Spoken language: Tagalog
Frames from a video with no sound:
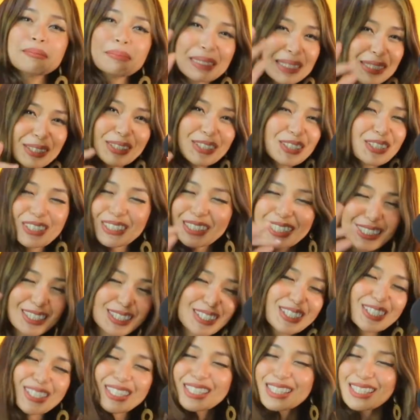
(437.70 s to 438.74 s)
Pero
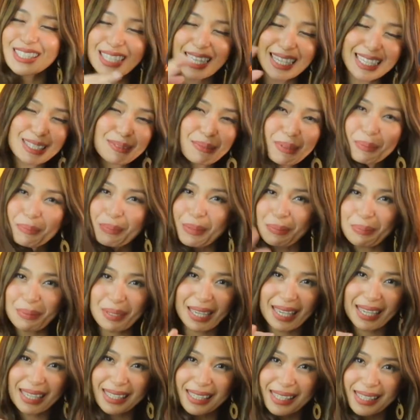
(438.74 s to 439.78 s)
let's just say na
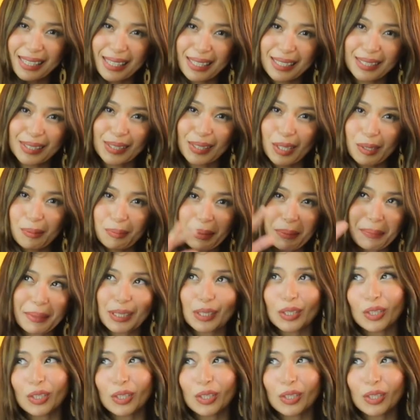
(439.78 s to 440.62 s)
magbibigay yan sa'yo ng compliment.